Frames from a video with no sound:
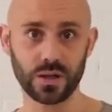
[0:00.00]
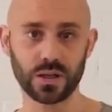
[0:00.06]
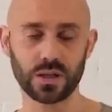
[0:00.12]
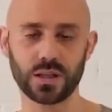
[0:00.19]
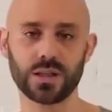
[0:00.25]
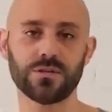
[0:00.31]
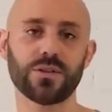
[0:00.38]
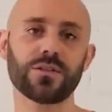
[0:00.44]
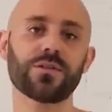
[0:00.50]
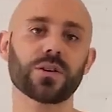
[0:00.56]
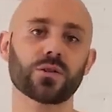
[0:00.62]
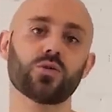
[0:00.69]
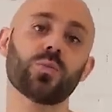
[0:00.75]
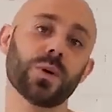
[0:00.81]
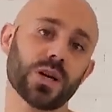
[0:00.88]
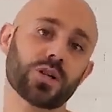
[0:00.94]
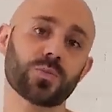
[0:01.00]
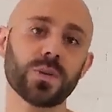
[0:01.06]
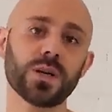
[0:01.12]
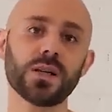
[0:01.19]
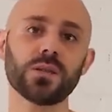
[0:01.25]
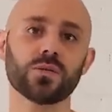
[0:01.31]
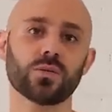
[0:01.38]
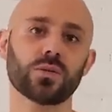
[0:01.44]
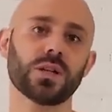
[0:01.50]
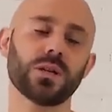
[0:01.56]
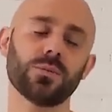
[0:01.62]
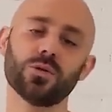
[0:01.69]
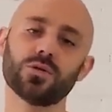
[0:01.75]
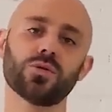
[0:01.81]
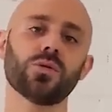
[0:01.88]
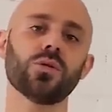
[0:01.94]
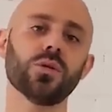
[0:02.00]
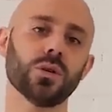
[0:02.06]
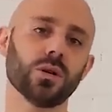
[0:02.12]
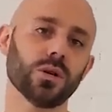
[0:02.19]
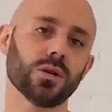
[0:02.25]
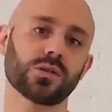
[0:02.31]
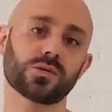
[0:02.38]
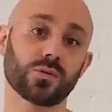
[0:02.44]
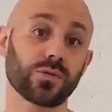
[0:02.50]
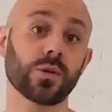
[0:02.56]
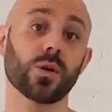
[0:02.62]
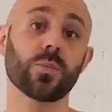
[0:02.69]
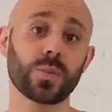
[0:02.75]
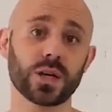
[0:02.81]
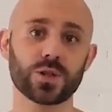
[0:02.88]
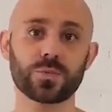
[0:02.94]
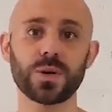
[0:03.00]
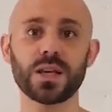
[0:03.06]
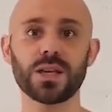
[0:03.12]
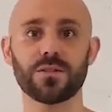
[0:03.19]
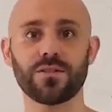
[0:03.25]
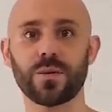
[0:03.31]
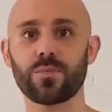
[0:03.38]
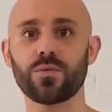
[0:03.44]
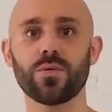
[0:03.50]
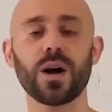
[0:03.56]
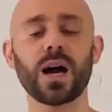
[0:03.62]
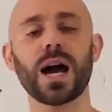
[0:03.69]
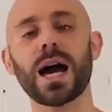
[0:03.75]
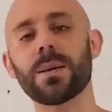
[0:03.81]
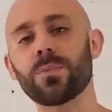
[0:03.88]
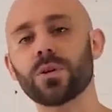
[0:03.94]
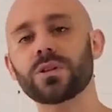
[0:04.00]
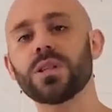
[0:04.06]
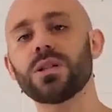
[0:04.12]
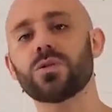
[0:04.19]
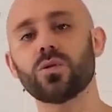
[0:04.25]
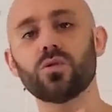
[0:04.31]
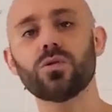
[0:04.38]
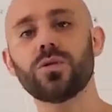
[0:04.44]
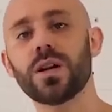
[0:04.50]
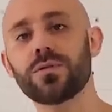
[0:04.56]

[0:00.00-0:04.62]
Il va faire du PHP, donc les modules euh, sont faits en PHP, il va pouvoir apporter de nouvelles